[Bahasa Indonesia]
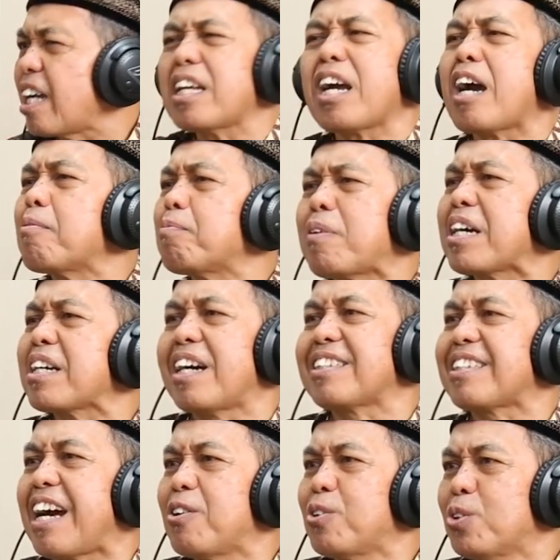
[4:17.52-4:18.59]
Kayak apa
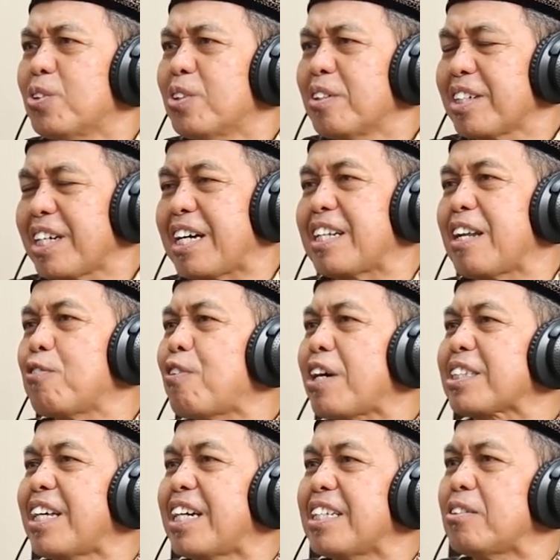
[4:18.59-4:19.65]
nggak tahu, karena
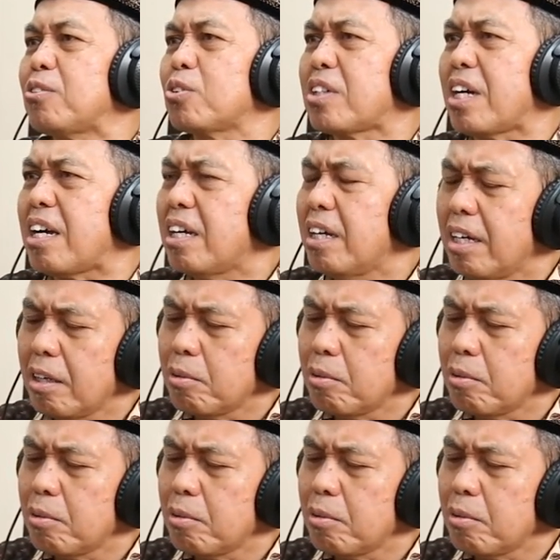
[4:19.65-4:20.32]
faktanya juga